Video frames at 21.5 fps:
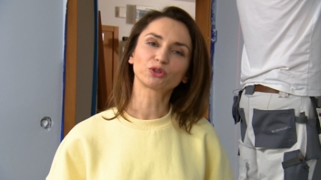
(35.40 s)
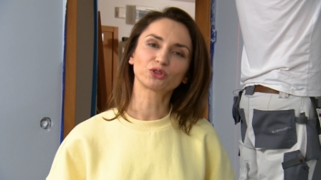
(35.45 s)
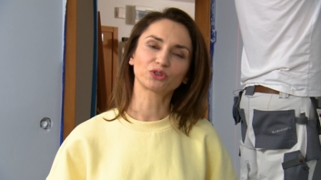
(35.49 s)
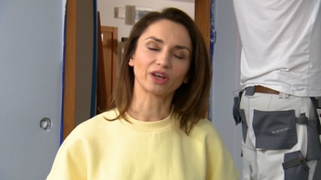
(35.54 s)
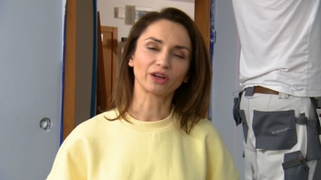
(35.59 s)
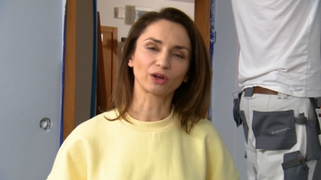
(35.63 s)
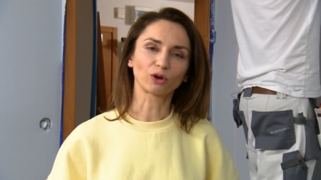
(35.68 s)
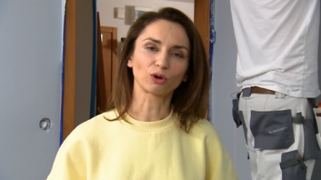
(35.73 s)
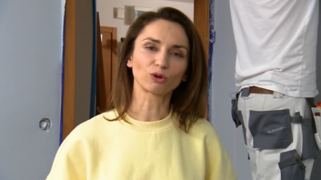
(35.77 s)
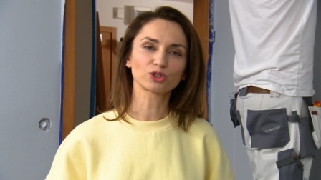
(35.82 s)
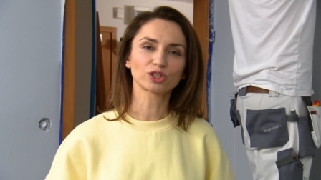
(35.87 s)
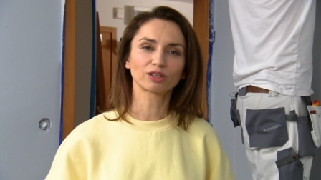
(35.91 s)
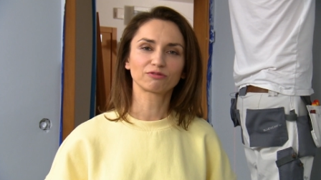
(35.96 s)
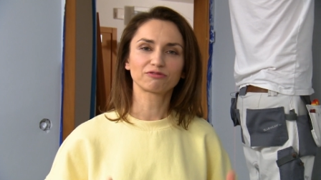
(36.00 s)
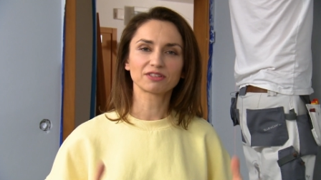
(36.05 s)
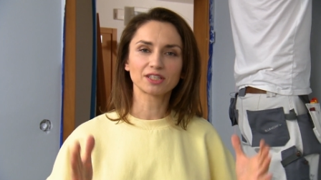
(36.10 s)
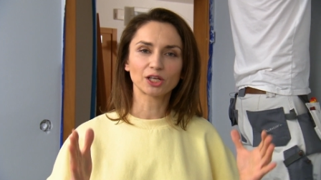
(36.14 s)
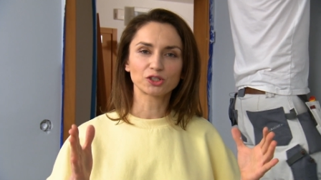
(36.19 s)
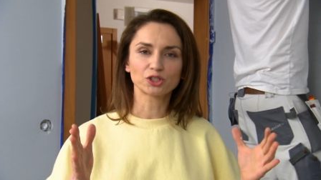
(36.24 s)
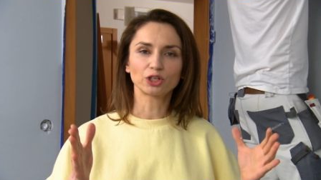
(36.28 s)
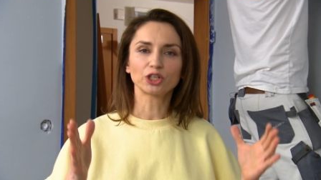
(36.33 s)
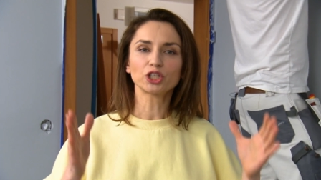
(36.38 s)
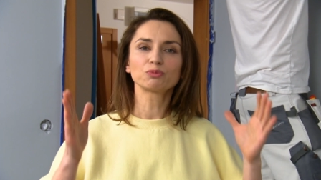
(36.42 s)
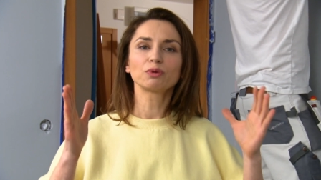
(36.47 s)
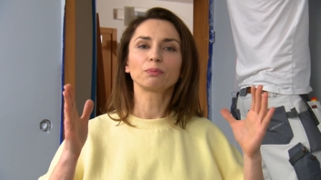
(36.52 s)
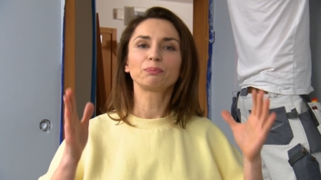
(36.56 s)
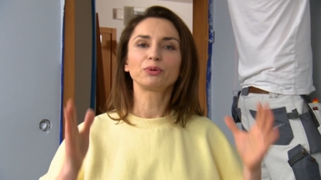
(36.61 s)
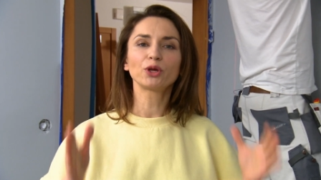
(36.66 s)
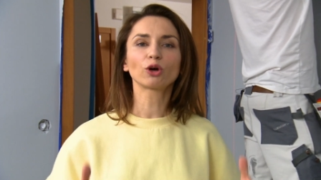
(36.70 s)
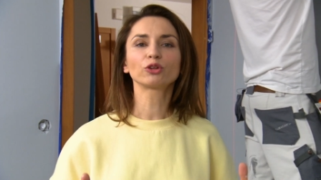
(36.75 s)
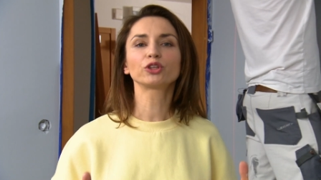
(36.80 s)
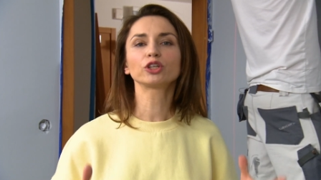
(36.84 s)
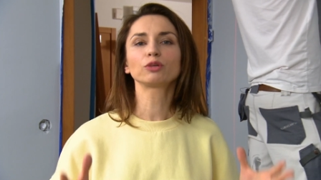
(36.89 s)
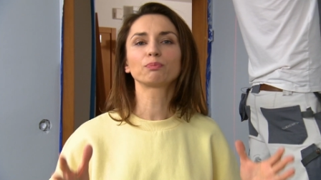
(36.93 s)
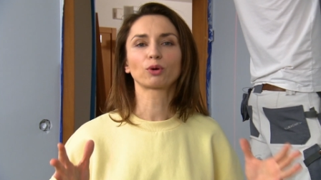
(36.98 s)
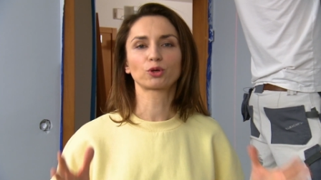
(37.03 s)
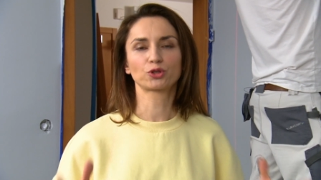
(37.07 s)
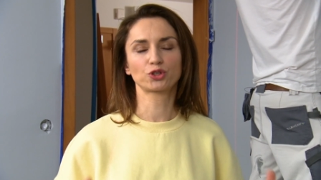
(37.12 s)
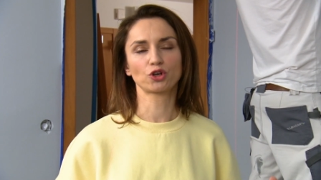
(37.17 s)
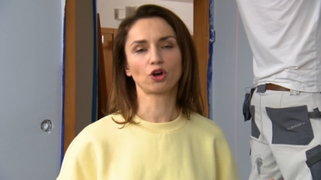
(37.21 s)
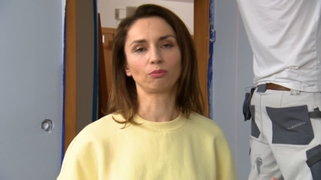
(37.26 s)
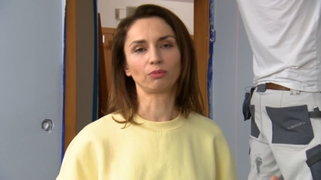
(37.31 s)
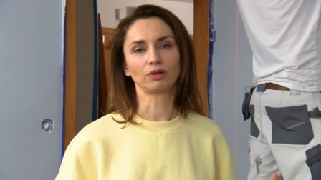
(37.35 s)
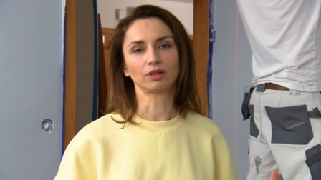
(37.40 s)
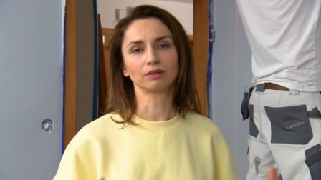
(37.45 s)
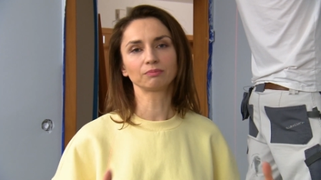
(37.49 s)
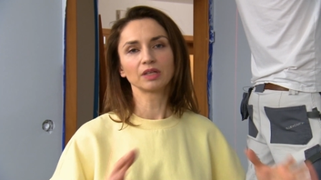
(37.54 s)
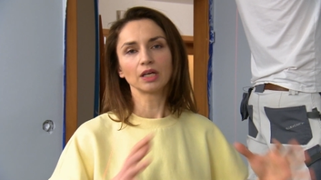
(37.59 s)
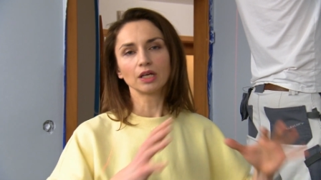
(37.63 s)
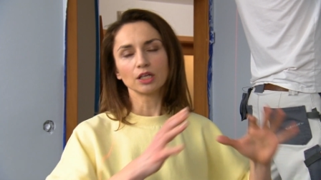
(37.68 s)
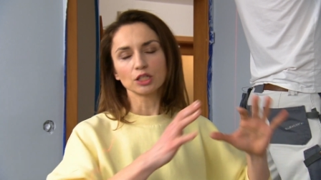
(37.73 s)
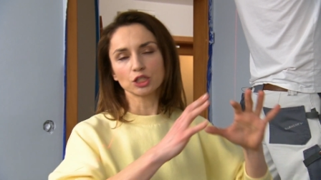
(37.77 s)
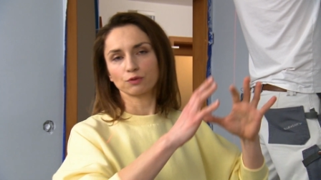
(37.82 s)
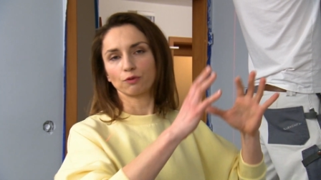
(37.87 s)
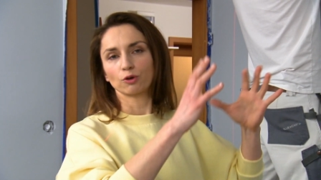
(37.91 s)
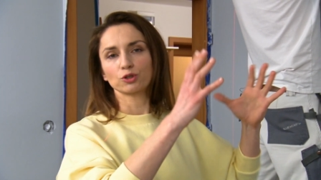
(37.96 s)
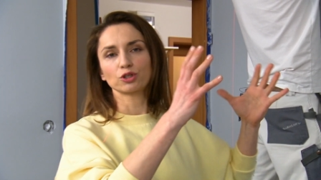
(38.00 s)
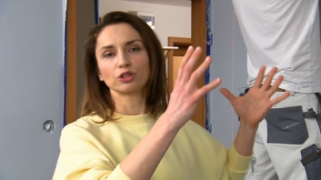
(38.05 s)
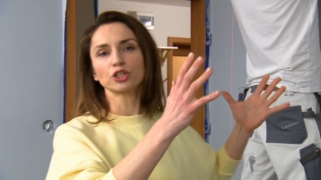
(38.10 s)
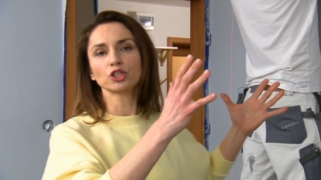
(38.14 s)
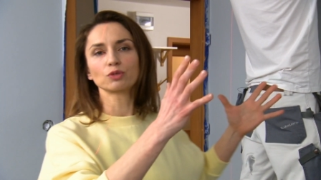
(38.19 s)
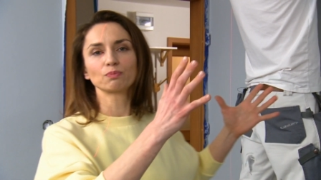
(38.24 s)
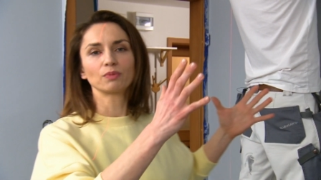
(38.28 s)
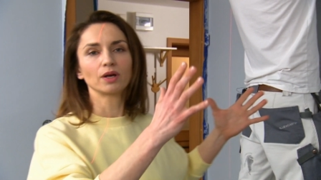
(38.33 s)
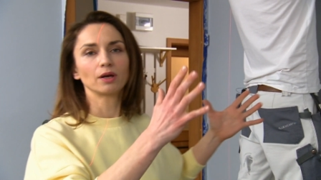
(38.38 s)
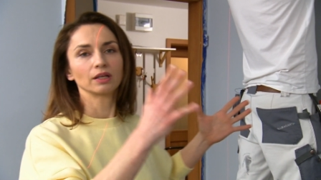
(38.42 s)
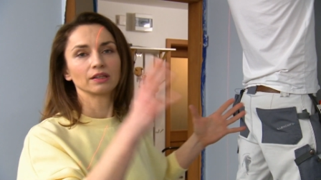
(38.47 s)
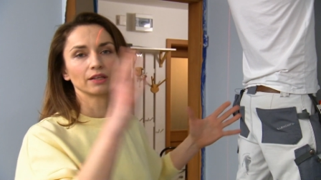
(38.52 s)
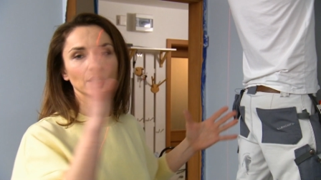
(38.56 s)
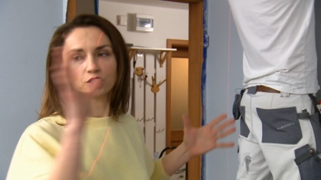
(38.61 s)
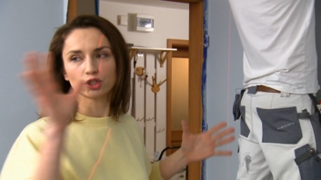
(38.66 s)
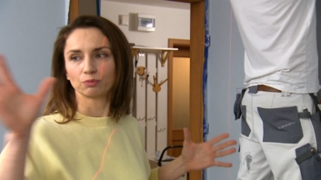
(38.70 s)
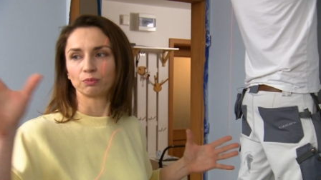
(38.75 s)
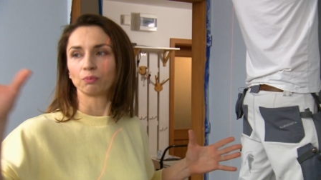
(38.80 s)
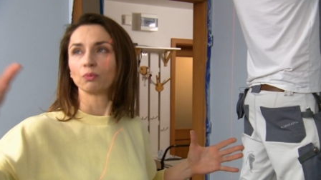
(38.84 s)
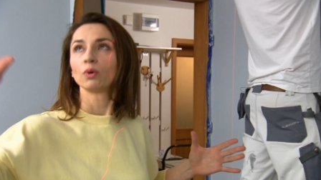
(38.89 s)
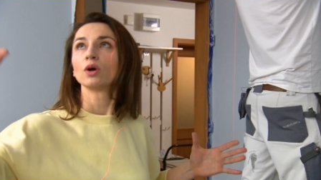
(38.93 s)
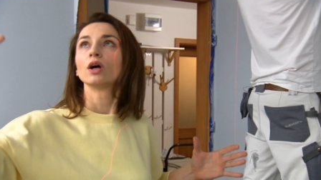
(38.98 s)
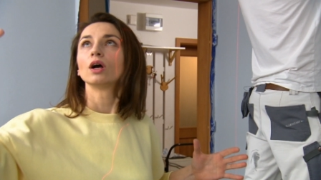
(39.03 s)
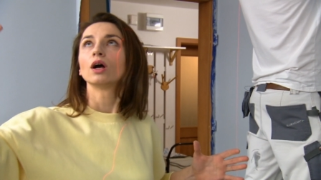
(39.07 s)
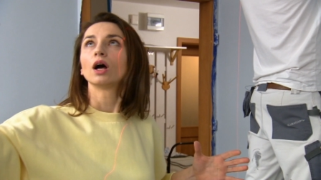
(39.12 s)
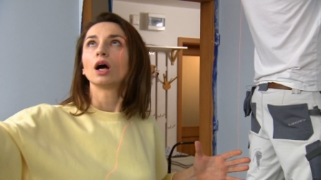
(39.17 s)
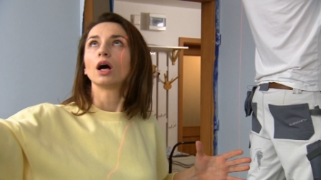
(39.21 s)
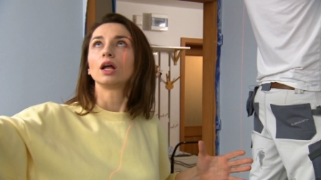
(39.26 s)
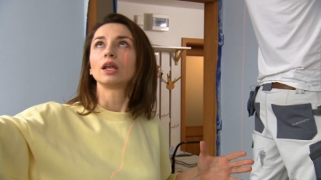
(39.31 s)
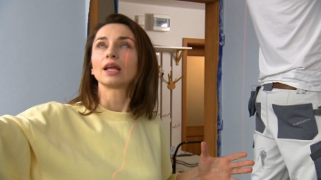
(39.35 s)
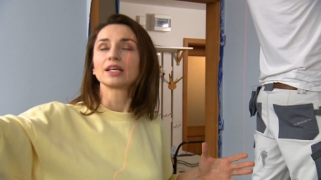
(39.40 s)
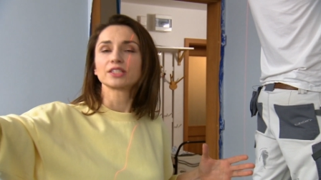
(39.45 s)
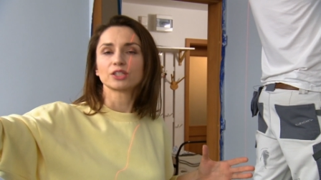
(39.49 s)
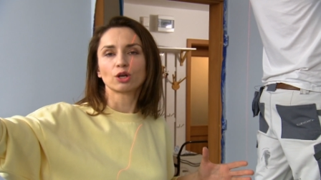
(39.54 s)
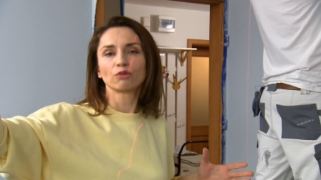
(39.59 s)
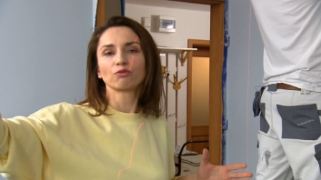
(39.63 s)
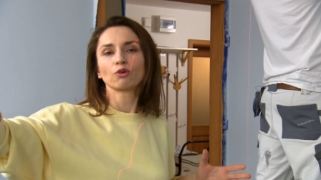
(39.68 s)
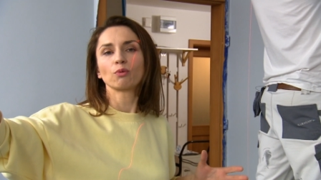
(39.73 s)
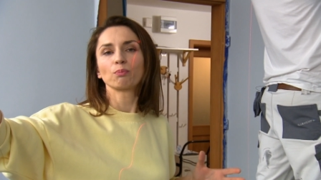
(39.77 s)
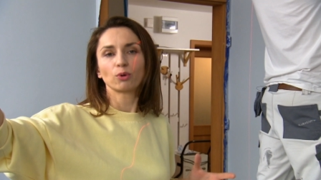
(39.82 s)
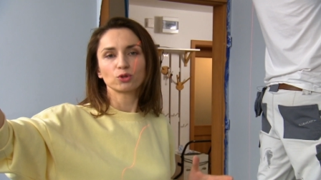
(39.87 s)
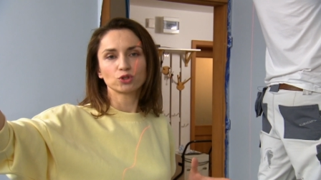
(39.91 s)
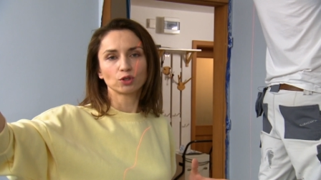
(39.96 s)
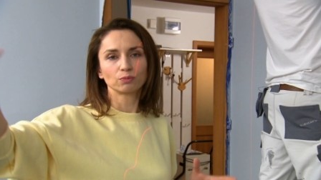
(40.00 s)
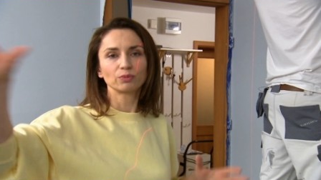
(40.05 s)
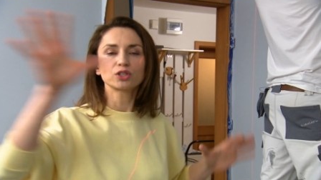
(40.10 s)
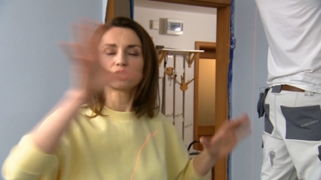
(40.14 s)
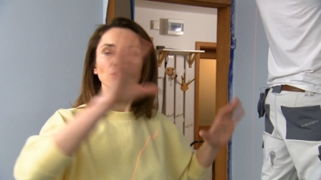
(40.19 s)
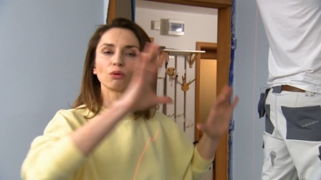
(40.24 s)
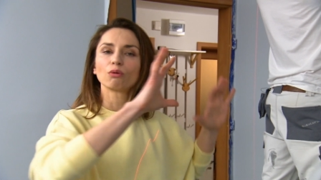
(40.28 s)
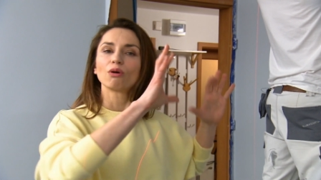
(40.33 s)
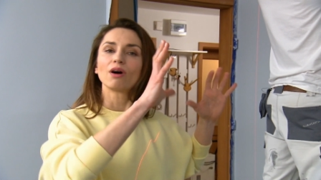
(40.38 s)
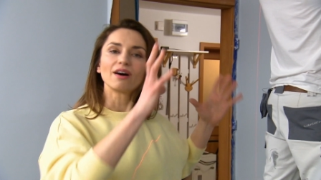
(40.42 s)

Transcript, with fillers: od tego, że wyznaczyliśmy piony i poziomy, stworzyliśmy naszą laserową poziomicą